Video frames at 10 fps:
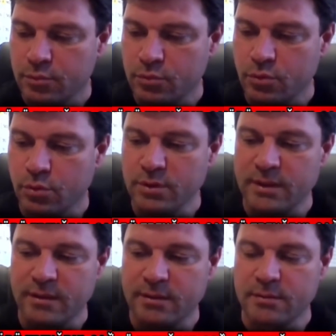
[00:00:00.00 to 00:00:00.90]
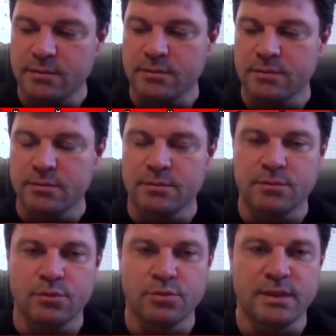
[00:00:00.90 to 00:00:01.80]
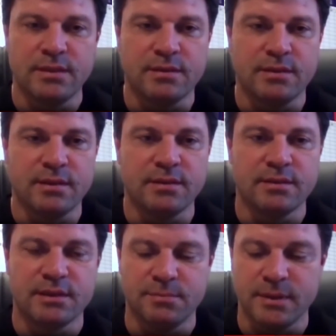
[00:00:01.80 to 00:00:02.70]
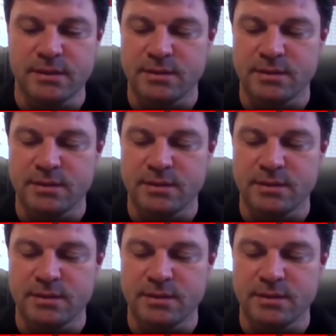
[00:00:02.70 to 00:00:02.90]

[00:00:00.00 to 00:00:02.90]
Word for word: Bu konuyla özellikle girmek